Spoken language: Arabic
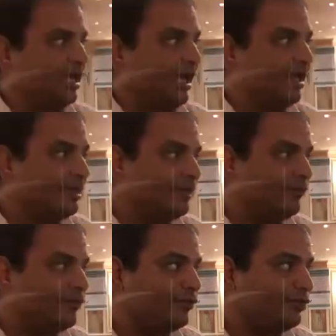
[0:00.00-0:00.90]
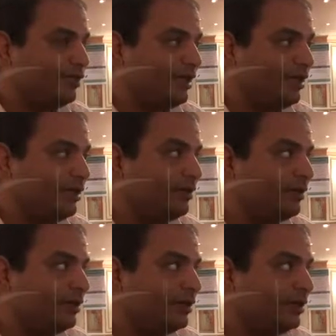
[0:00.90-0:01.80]
حاليا في الفتره الحاليه
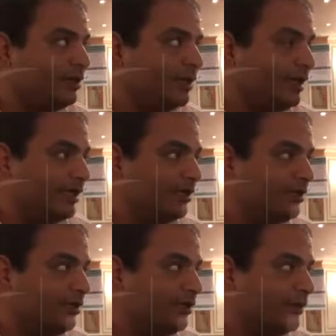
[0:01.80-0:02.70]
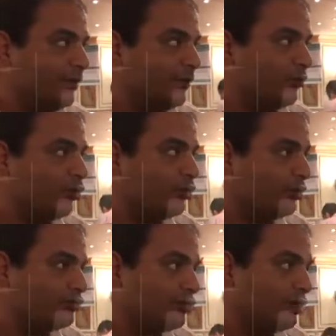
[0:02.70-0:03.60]
يعني ممكن
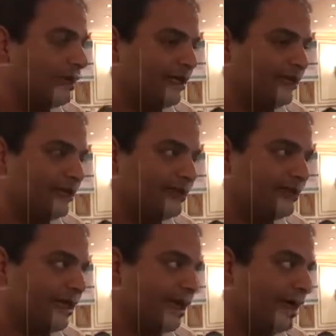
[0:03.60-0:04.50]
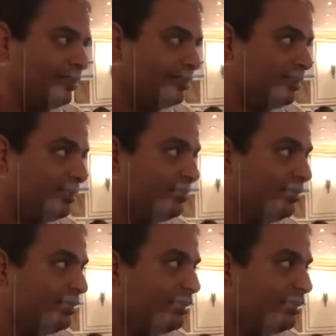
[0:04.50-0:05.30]
لو ظهر على الساحه حد تاني